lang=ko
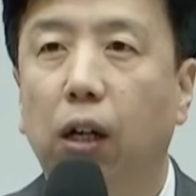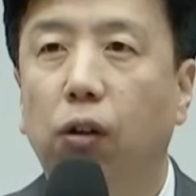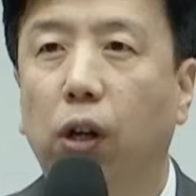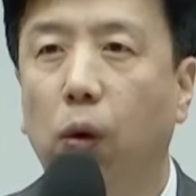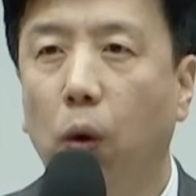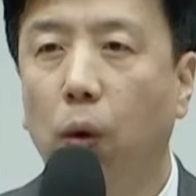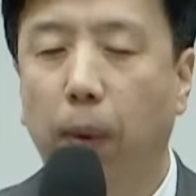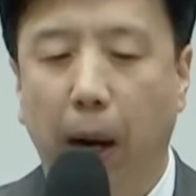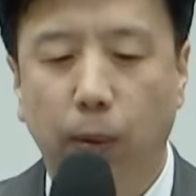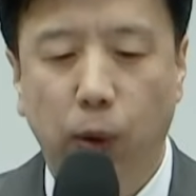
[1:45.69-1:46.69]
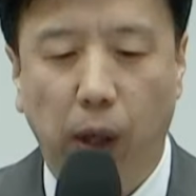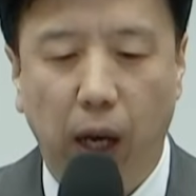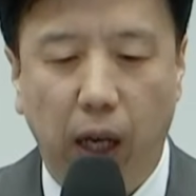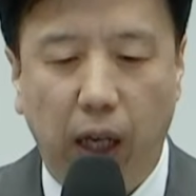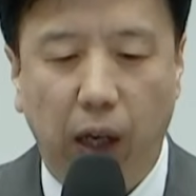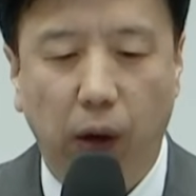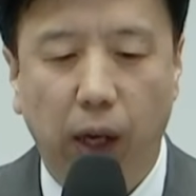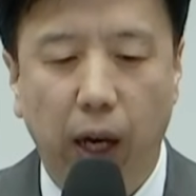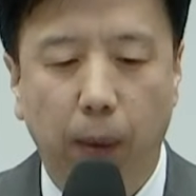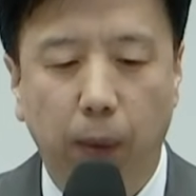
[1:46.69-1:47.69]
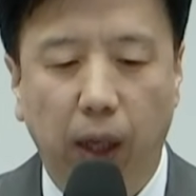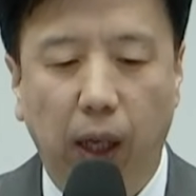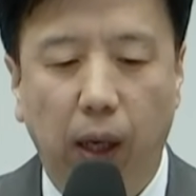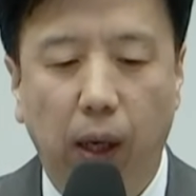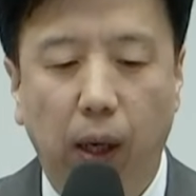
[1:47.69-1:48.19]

우리가 꼭 마음속에 기억해야 합니다.